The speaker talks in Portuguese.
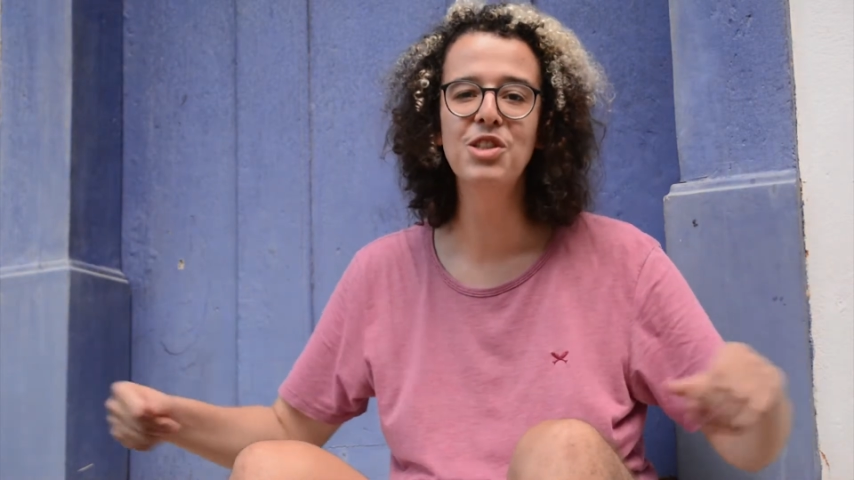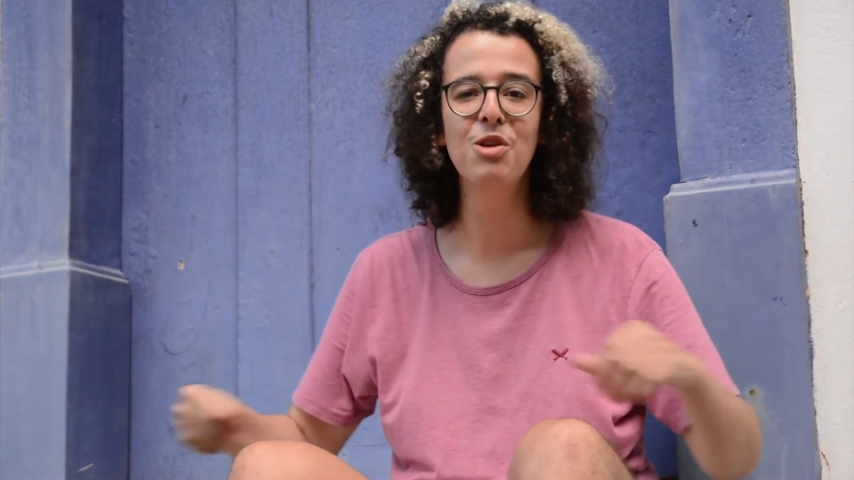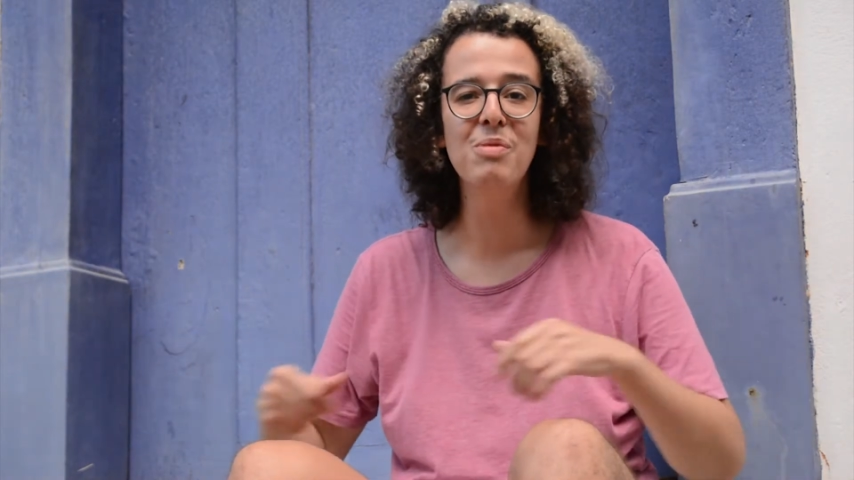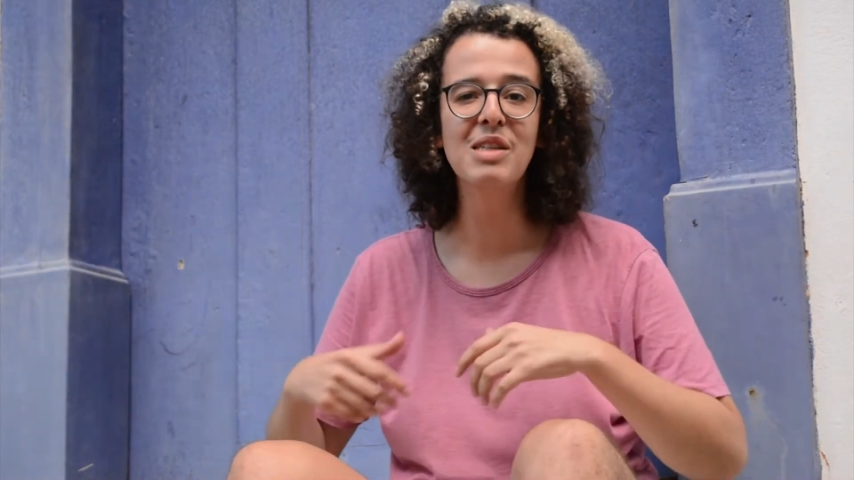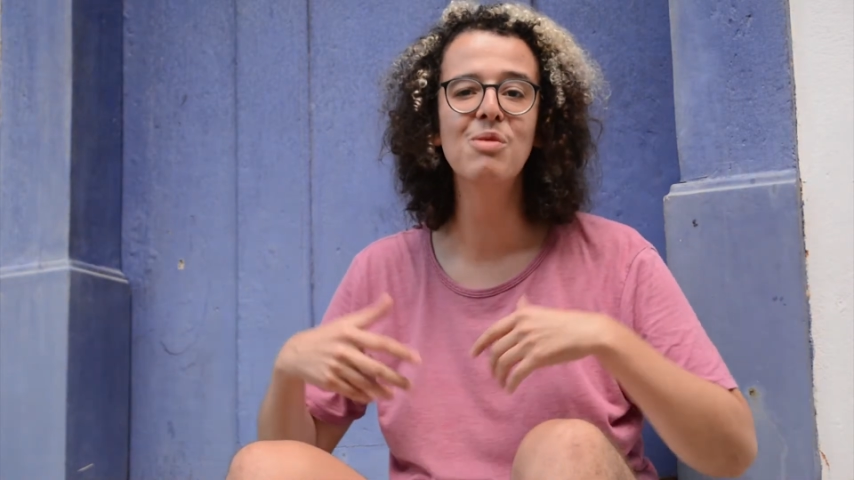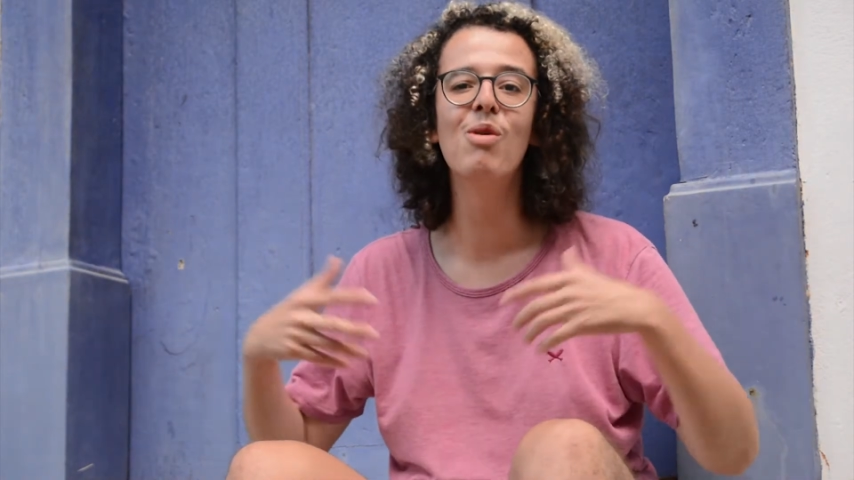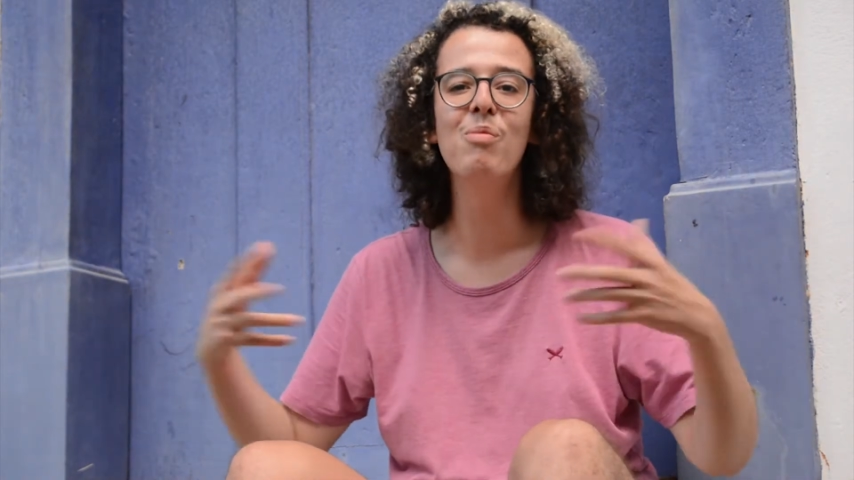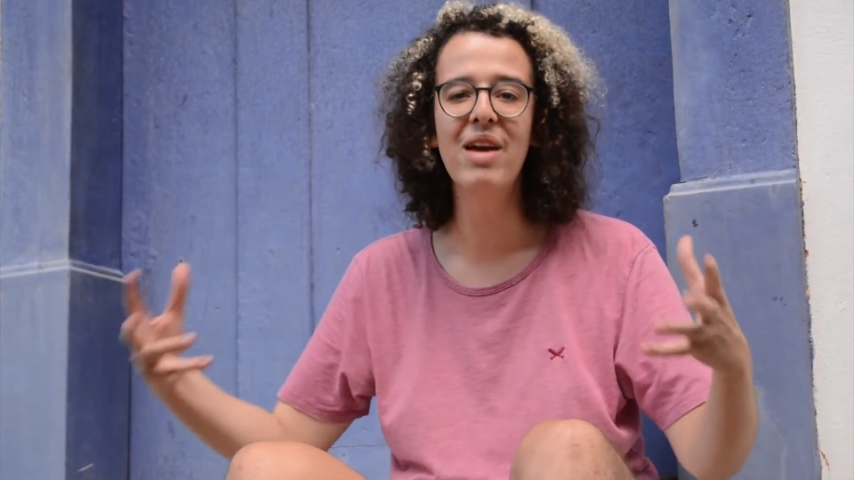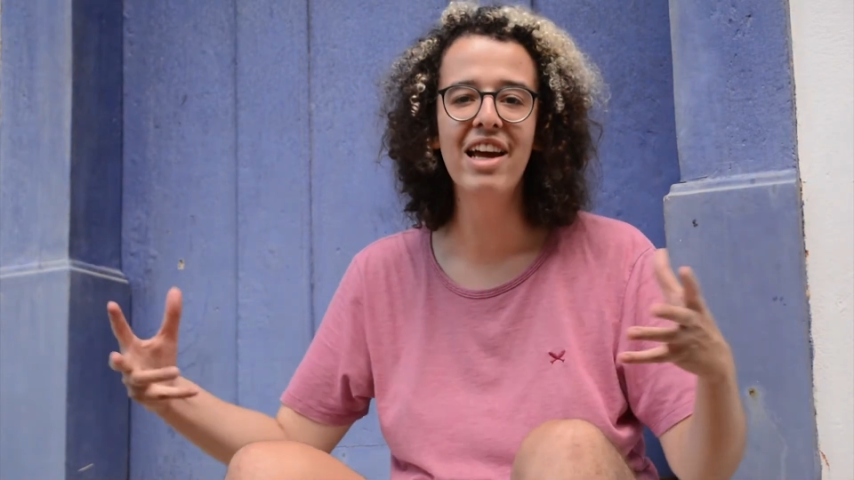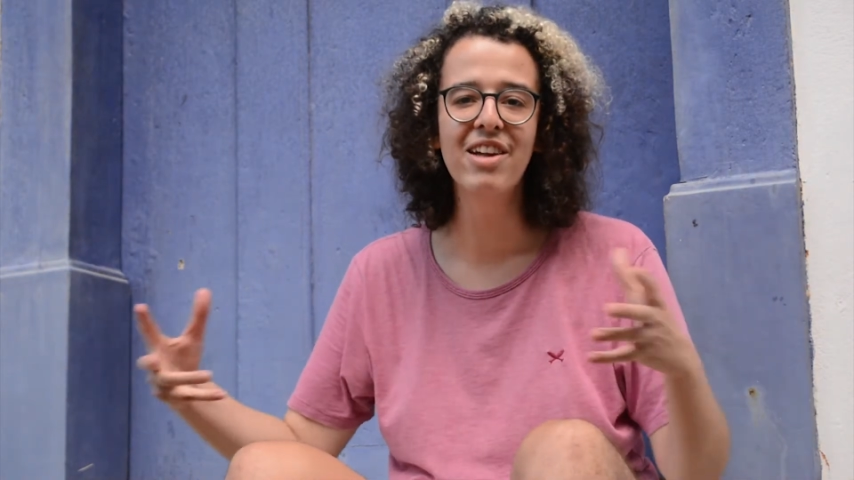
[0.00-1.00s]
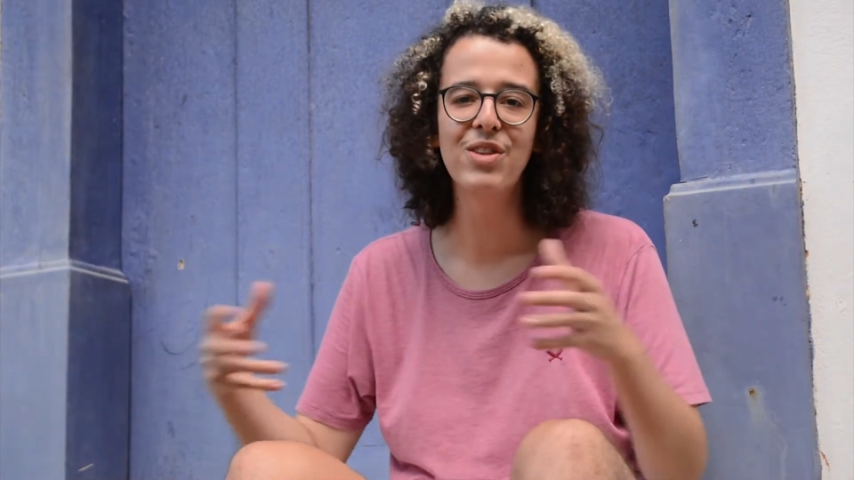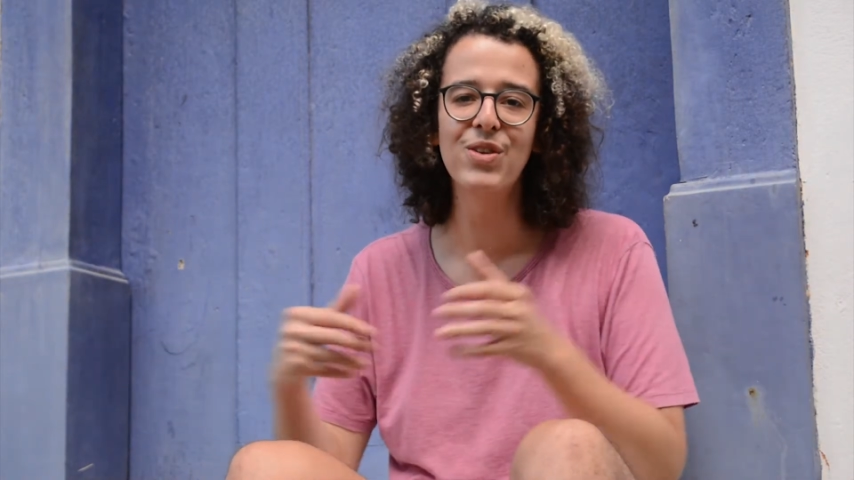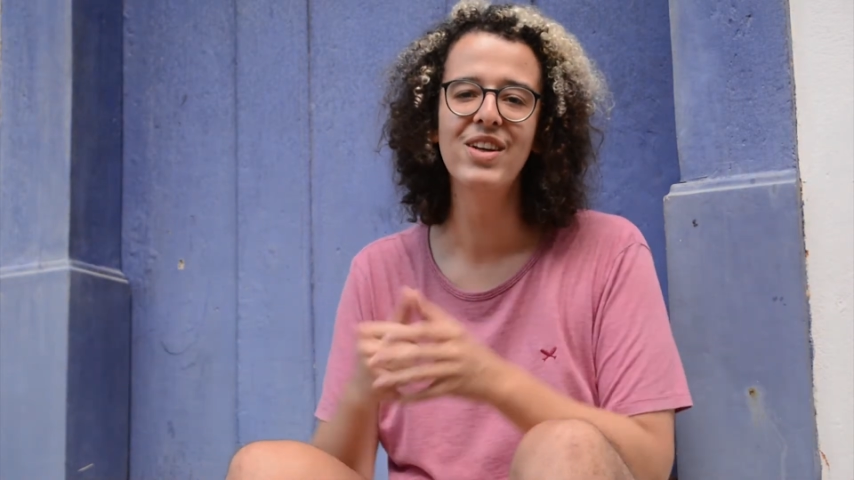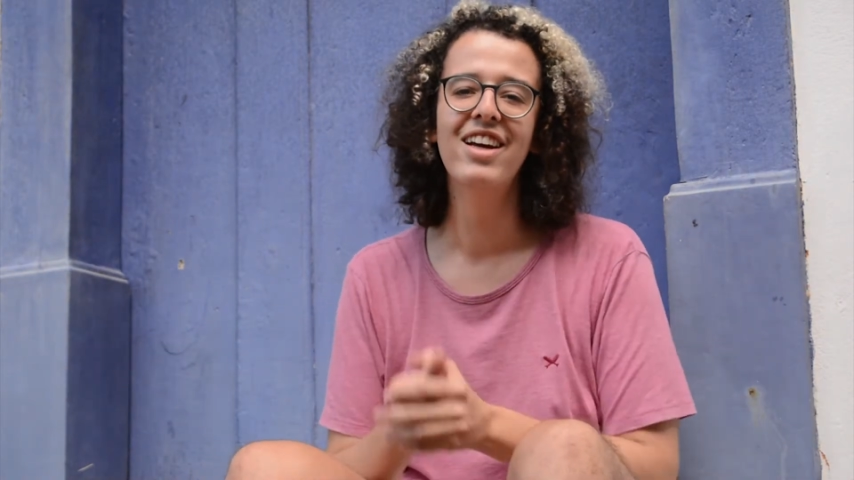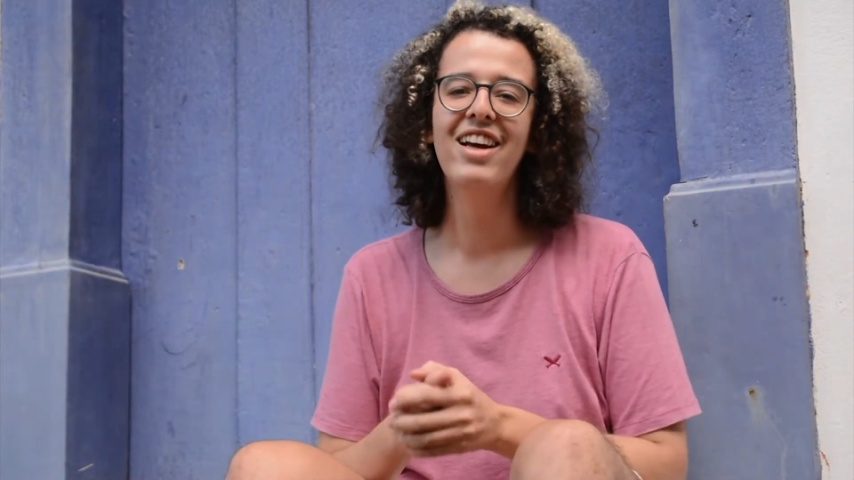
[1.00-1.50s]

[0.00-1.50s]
no mesmo momento.